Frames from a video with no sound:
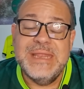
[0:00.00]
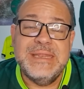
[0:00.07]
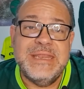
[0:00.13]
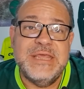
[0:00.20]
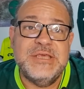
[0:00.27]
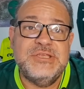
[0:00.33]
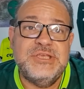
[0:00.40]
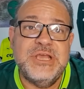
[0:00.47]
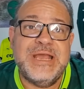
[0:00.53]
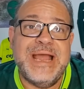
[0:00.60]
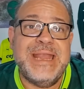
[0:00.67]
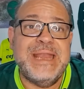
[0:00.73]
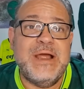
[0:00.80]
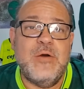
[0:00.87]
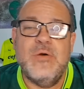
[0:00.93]
deste
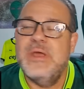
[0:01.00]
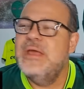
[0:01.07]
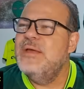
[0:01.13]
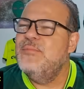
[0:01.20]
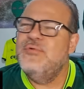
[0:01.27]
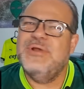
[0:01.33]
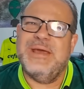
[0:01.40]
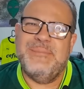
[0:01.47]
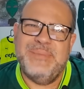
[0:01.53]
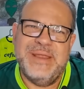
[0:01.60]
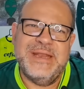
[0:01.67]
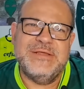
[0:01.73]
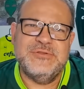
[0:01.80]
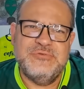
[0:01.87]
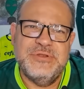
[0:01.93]
canal por
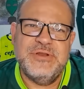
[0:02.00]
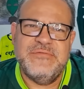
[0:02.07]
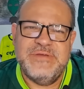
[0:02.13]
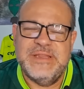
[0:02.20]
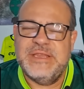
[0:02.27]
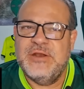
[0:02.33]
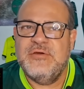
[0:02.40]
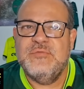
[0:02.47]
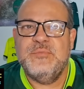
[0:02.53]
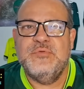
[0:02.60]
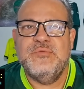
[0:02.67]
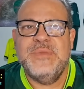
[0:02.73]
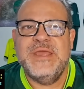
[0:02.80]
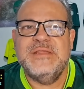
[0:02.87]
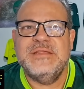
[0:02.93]
apenas R$ 1,99
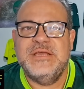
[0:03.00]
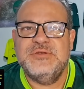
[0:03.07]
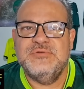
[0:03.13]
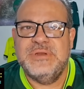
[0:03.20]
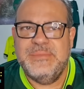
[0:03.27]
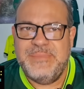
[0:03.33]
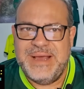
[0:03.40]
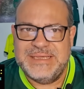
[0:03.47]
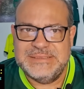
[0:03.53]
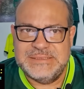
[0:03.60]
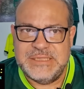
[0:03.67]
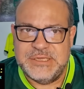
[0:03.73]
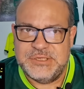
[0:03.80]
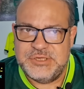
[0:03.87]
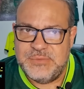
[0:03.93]
por mês, ajuda
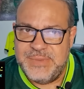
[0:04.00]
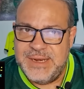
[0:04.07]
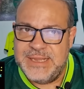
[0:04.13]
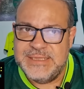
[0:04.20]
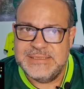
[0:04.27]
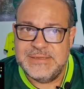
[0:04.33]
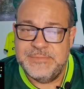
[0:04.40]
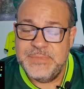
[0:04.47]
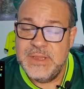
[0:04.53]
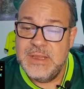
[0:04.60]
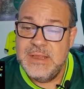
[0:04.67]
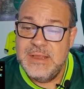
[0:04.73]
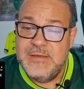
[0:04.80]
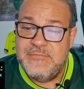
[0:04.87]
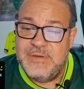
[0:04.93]
bastante, beleza?
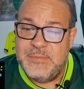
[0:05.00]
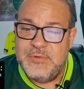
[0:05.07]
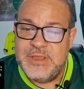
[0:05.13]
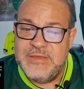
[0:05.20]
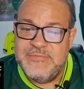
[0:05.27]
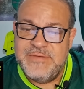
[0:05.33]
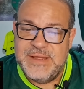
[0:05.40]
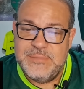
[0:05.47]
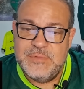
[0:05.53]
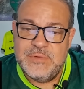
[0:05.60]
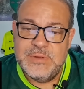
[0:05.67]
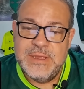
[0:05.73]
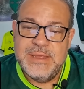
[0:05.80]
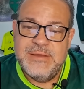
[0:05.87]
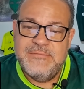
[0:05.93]
Vamos que vamos!
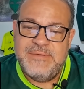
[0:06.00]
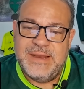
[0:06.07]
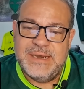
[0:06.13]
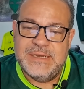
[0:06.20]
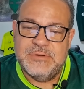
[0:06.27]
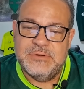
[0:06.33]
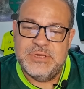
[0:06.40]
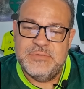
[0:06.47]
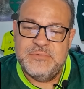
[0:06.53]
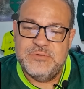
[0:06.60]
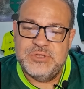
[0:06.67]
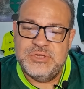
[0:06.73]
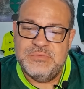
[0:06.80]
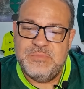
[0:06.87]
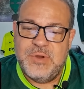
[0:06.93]
Falando de
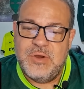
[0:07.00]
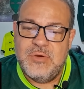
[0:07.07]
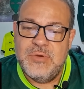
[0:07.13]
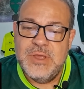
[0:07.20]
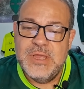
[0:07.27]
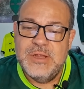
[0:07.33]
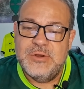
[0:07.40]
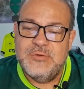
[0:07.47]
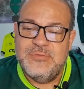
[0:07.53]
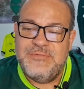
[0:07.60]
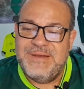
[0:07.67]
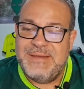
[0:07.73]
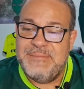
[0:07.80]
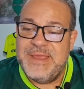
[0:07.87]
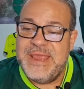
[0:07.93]
futebol, do
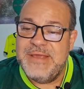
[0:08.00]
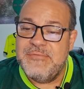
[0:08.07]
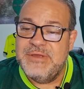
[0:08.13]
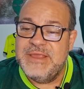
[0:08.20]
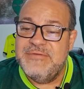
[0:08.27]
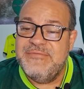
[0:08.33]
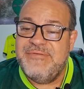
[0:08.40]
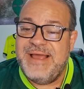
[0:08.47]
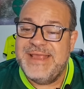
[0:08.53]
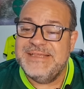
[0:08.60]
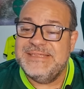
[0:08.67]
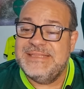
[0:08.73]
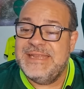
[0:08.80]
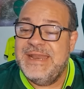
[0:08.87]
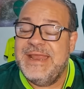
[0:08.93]
Flamengo que vai
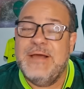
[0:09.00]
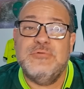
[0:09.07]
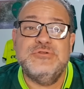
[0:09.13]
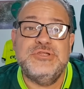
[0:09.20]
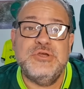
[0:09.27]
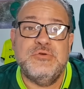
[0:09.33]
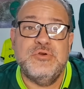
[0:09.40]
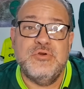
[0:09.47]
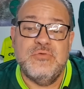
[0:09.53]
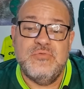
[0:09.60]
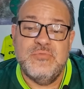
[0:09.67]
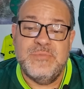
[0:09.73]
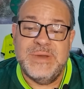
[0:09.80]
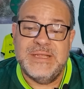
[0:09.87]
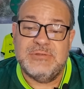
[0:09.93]
estrear o seu novo
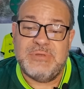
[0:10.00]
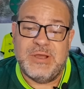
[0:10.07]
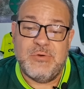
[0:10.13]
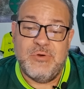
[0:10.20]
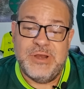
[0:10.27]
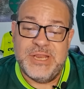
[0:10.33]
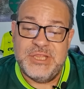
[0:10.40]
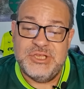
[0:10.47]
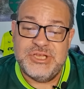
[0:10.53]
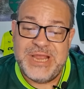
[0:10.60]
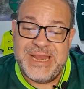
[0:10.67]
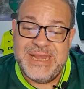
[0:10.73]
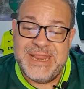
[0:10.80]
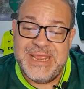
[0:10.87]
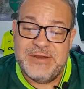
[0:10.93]
manto agora em
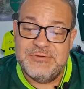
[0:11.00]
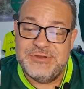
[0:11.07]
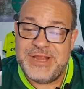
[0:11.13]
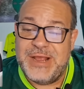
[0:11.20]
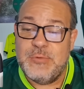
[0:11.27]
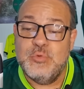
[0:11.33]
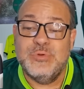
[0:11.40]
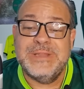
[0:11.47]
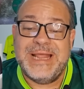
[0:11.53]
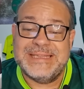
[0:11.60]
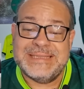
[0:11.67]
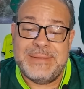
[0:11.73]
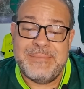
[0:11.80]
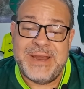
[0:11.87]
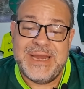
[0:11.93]
janeiro, já com
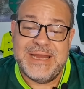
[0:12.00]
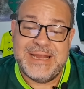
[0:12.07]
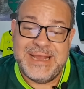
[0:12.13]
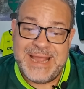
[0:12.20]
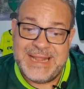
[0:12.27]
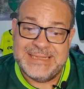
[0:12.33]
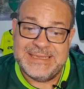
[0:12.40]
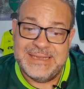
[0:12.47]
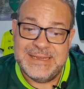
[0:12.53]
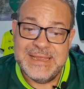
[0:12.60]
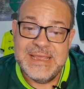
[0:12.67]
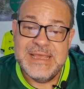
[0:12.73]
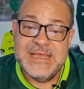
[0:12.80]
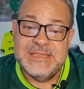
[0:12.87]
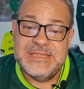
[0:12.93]
data marcada.
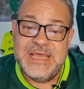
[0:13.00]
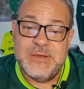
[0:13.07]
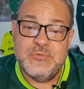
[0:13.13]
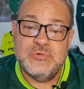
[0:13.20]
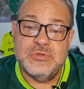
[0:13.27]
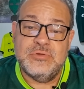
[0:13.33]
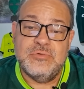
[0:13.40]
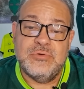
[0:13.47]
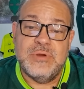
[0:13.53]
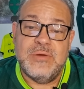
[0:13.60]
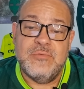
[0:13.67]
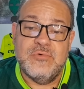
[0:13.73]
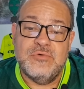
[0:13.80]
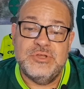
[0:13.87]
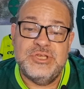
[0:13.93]
Segundo
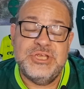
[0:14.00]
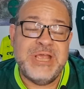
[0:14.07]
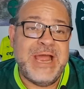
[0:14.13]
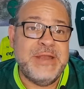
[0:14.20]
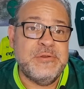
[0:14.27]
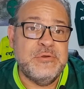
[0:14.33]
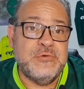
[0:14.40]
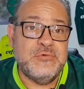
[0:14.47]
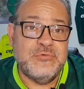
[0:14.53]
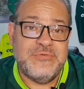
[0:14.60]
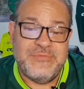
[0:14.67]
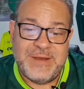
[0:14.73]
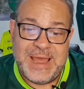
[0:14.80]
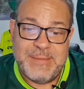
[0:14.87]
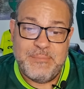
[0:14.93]
o diário do
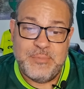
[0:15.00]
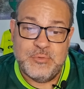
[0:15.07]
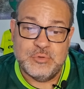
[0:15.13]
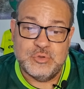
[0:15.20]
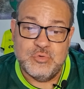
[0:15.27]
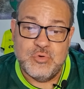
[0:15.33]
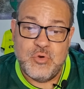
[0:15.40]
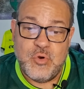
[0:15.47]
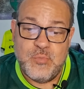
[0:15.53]
Fla.com.br,